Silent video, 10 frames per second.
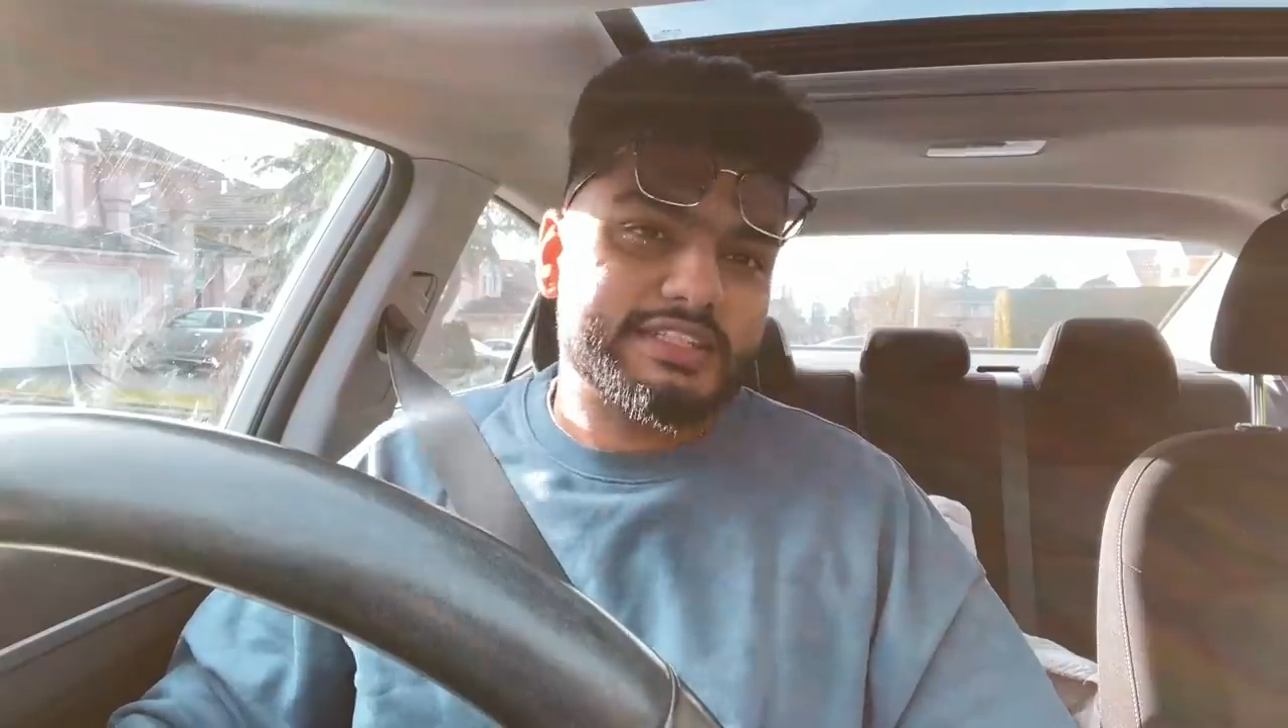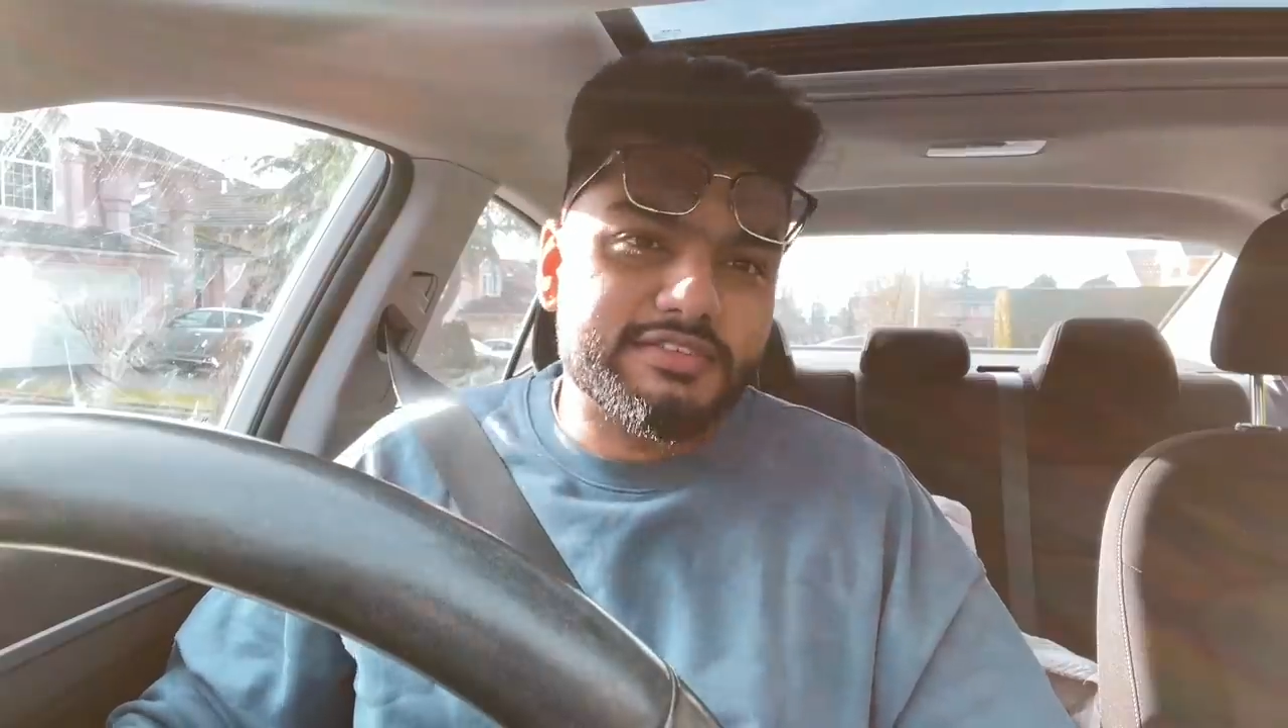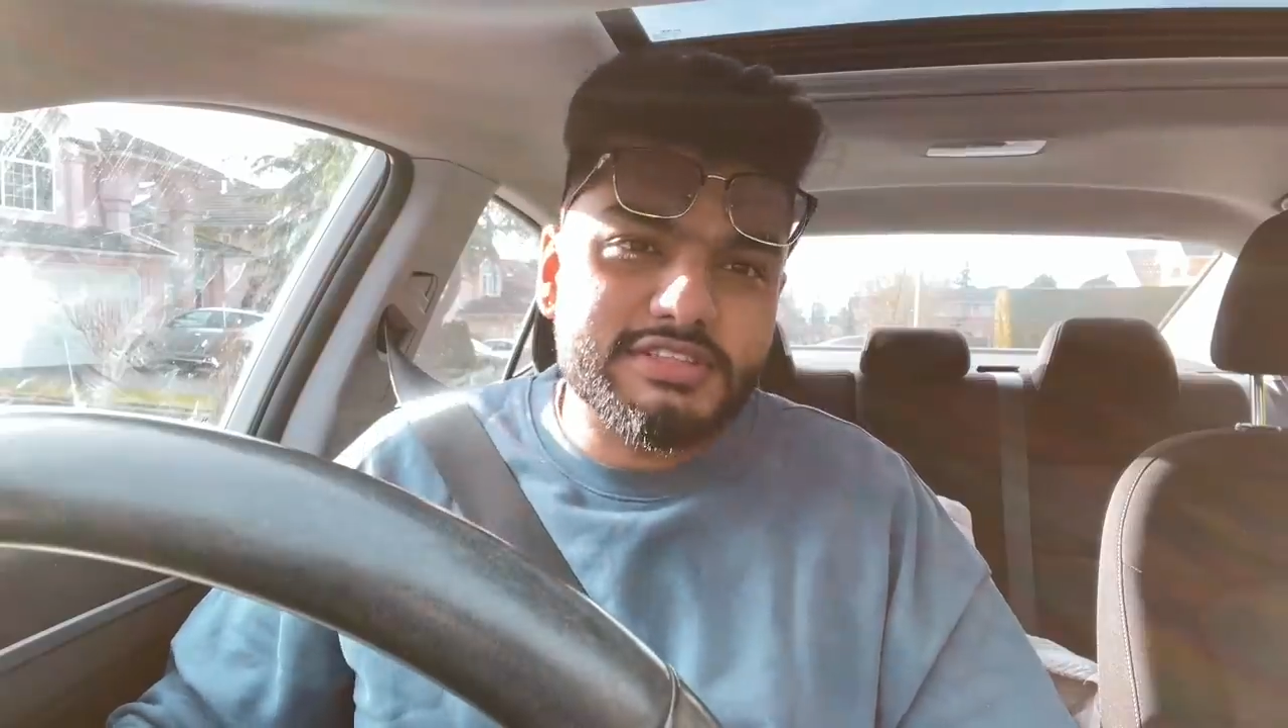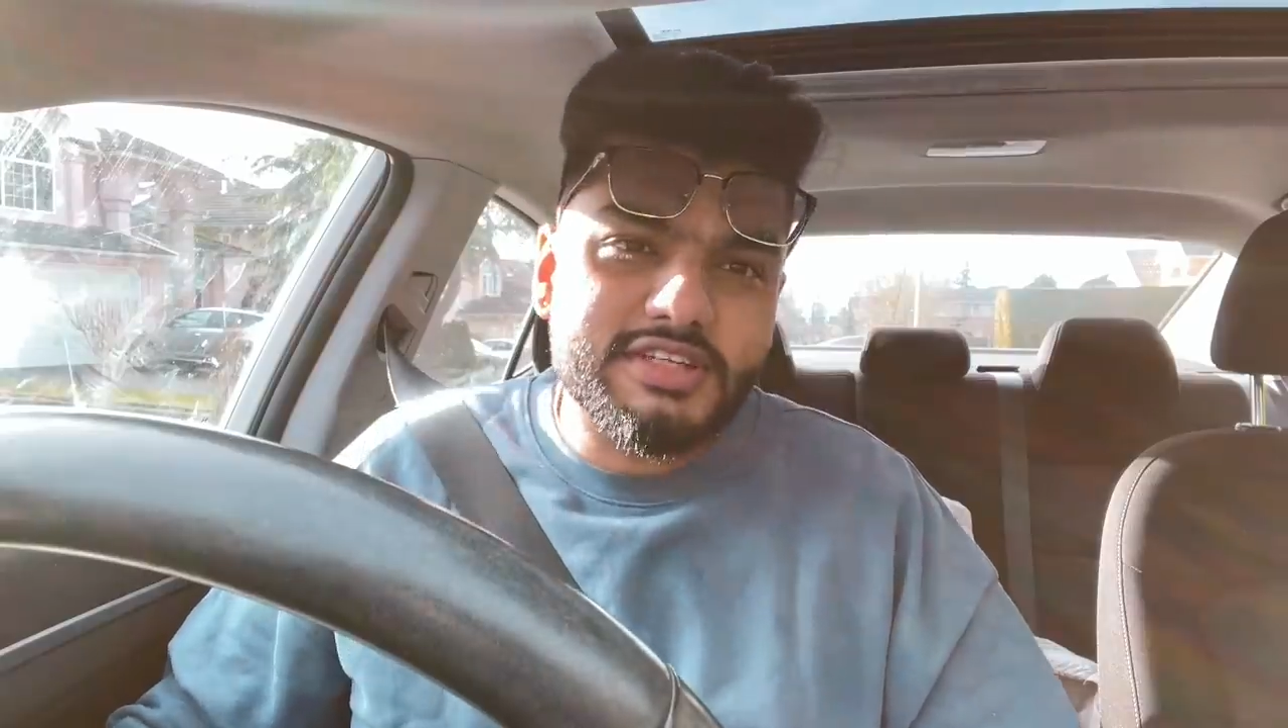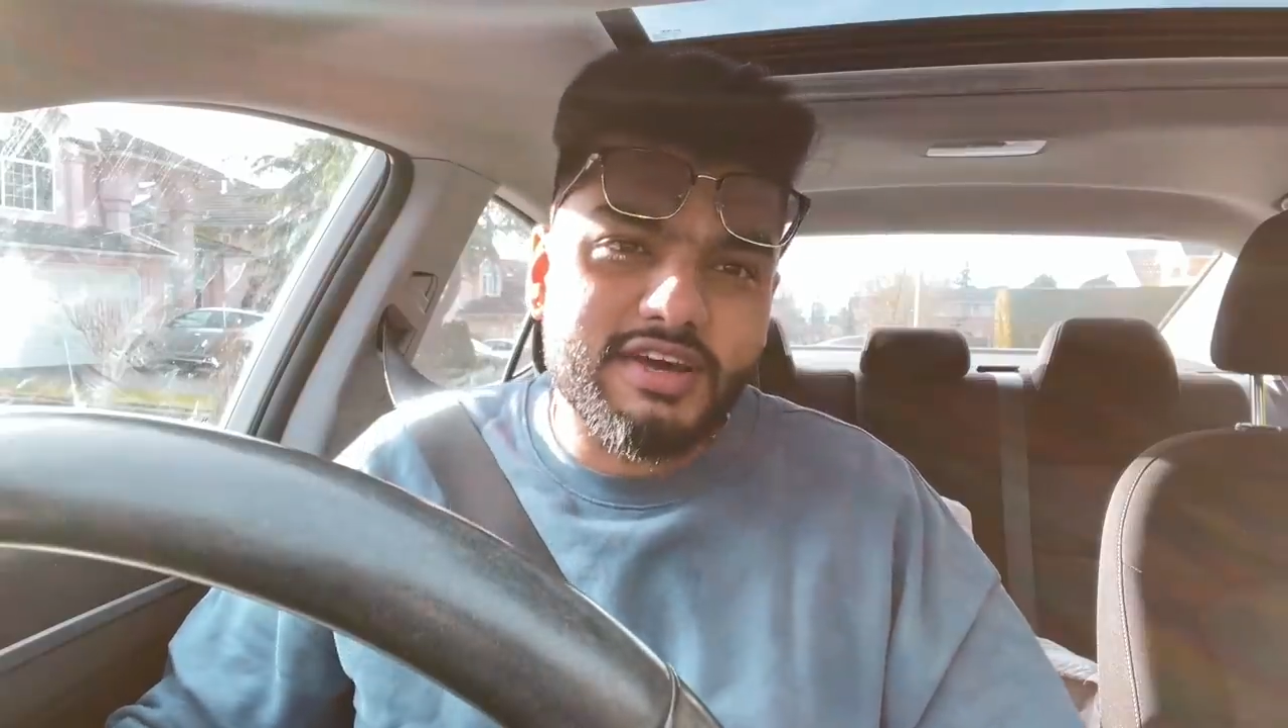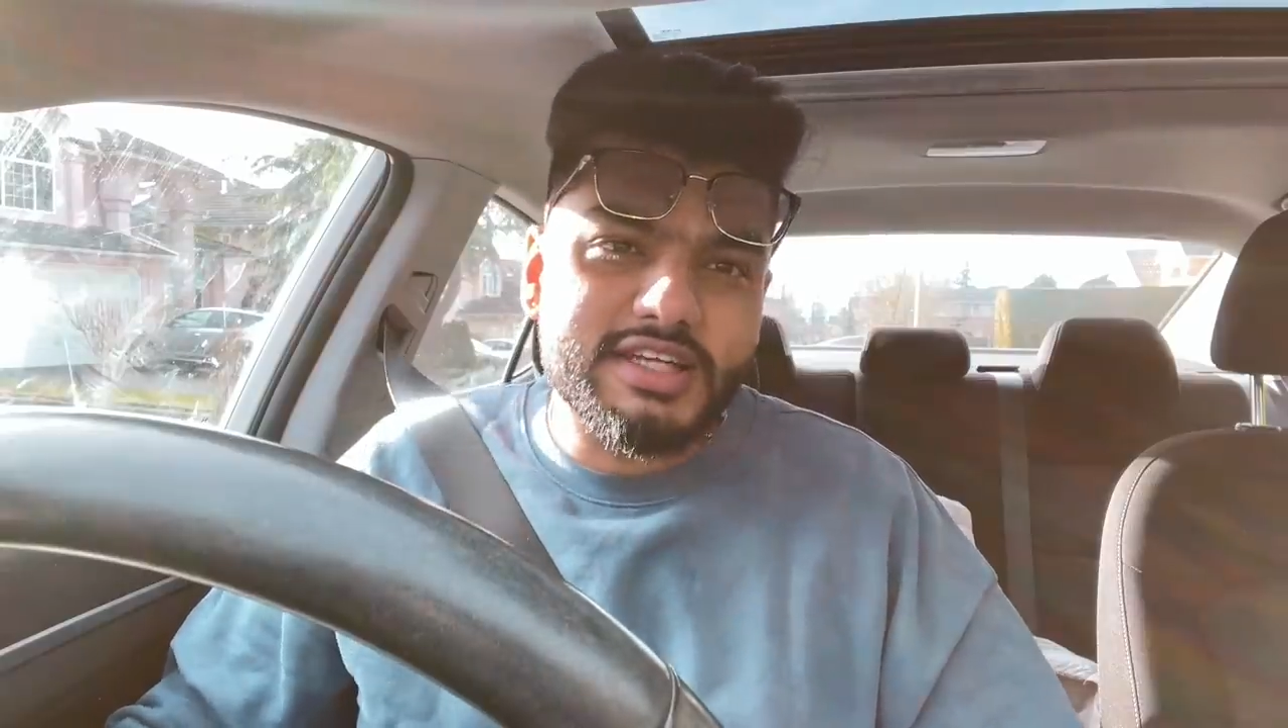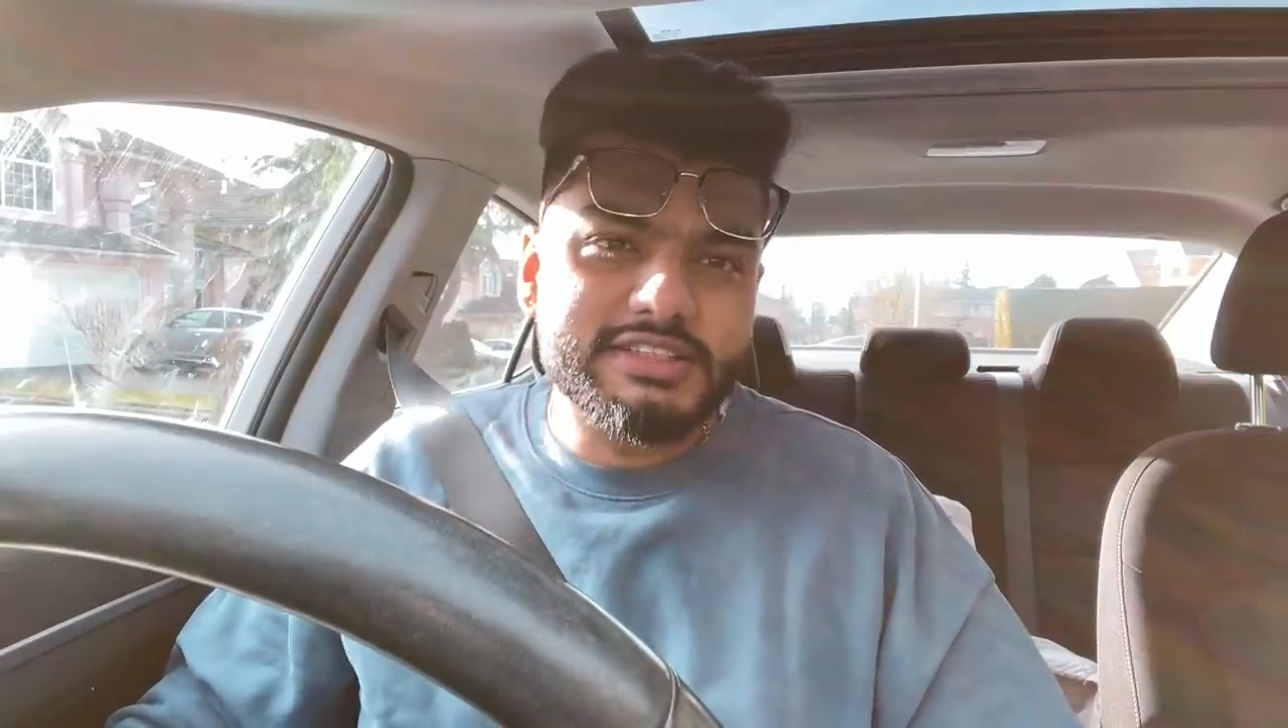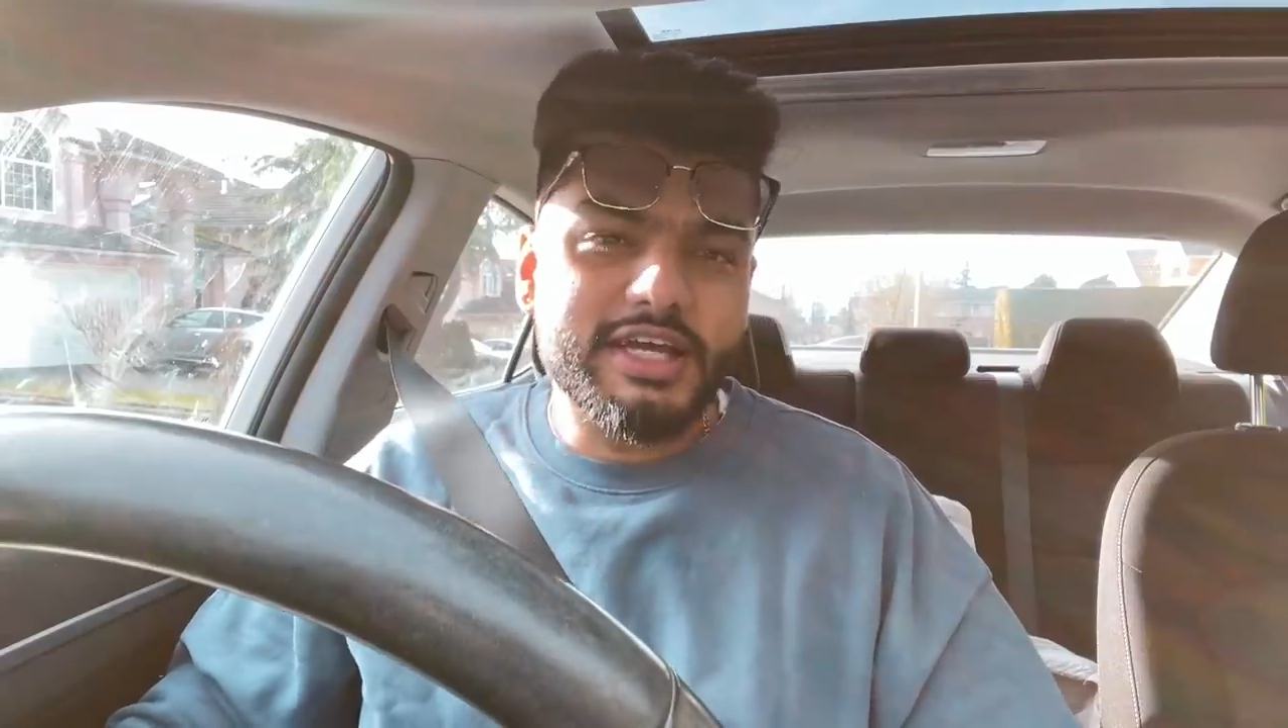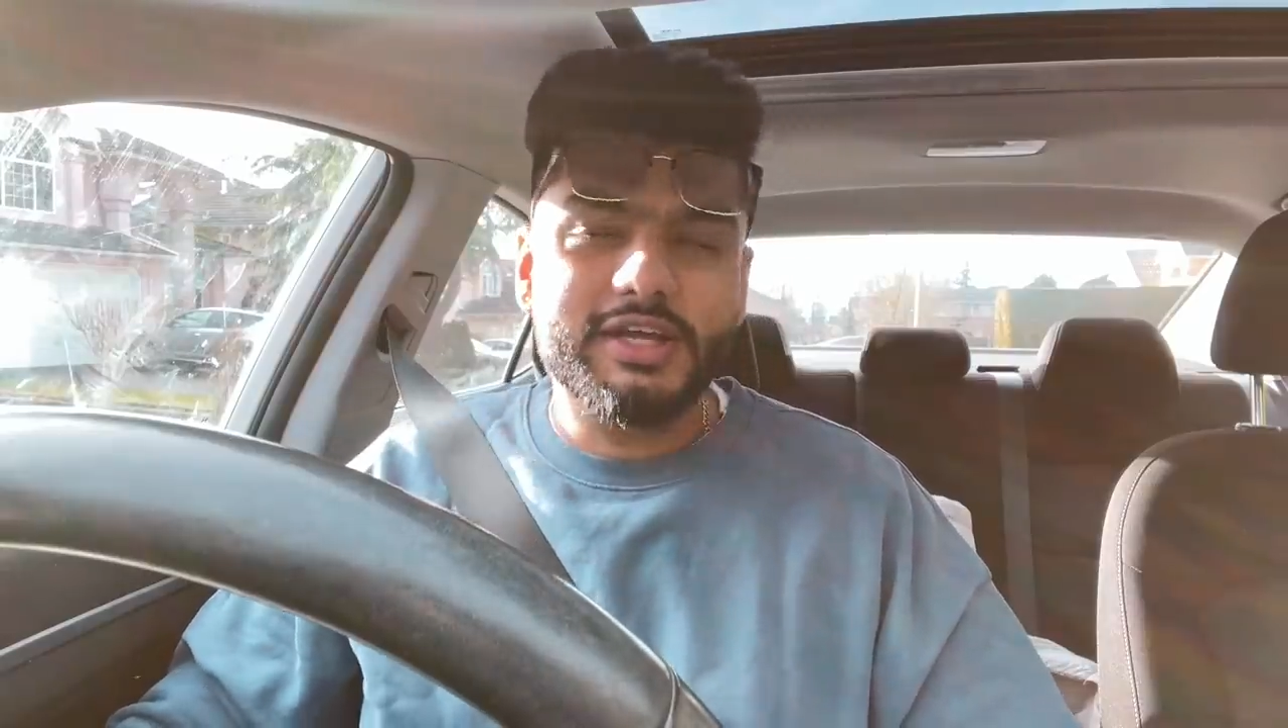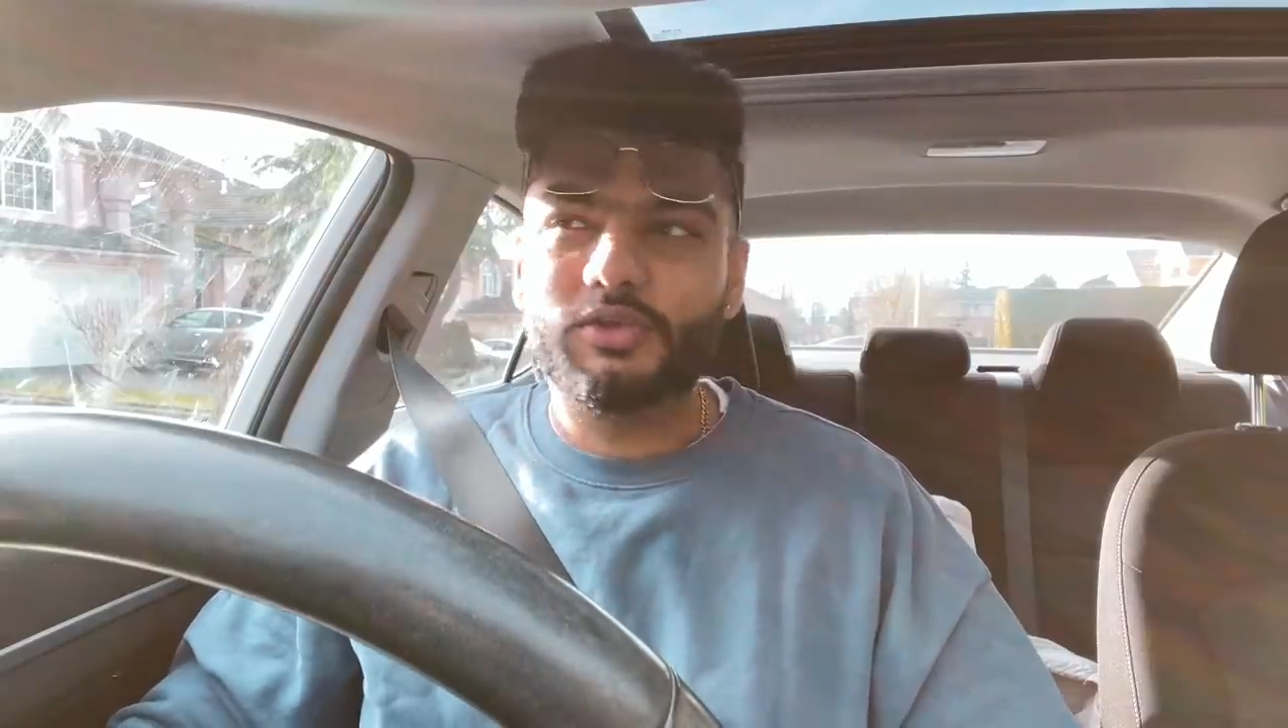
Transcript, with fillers: सर्विस करवा ली जाए